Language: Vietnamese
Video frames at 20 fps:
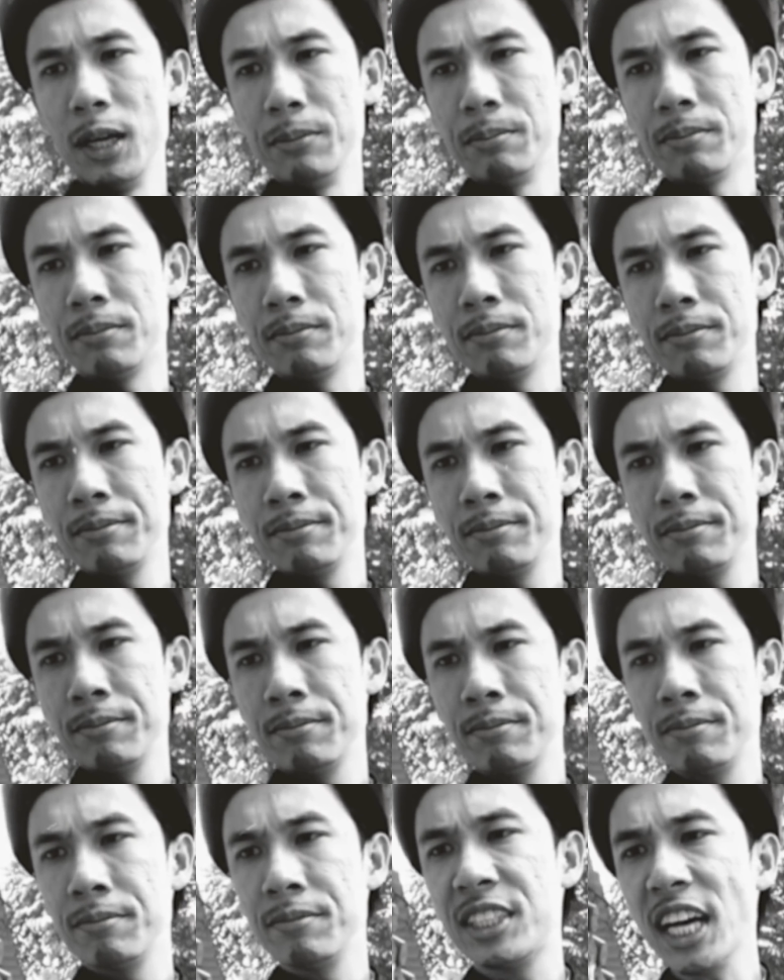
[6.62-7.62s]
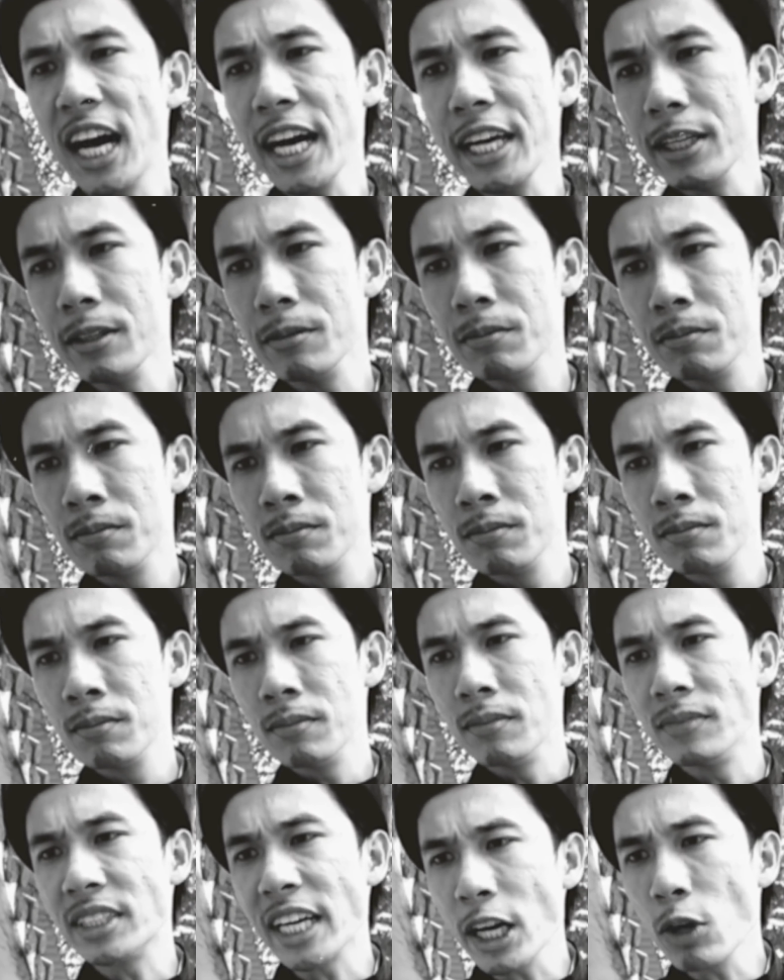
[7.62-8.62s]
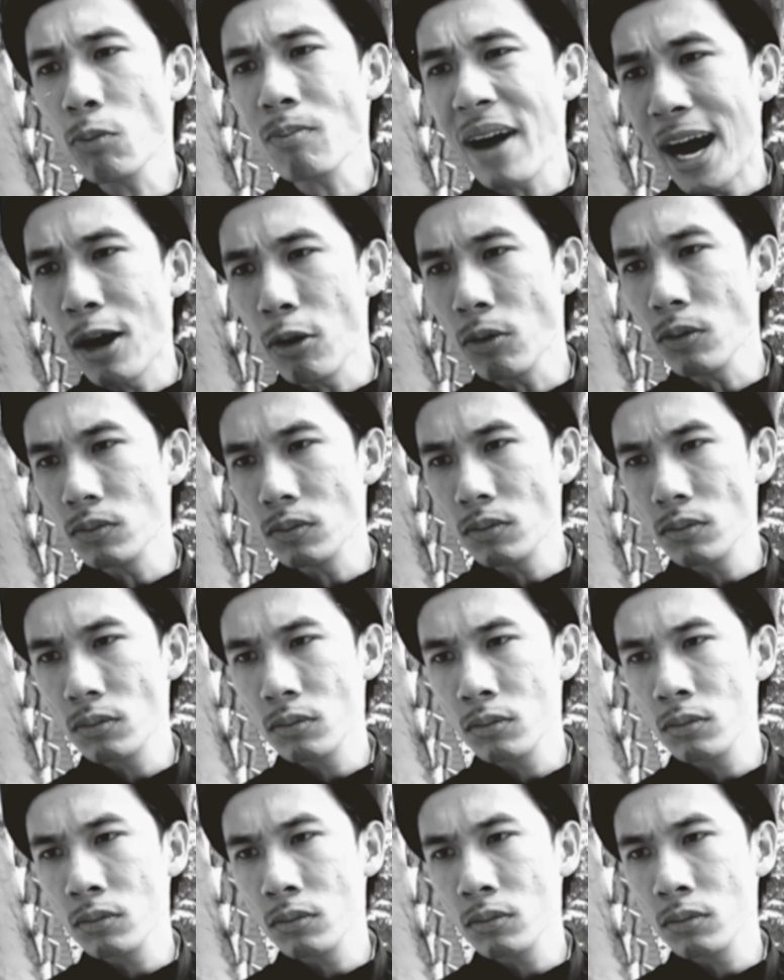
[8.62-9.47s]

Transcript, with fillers: Bơm Dậy Dậy ông Bảo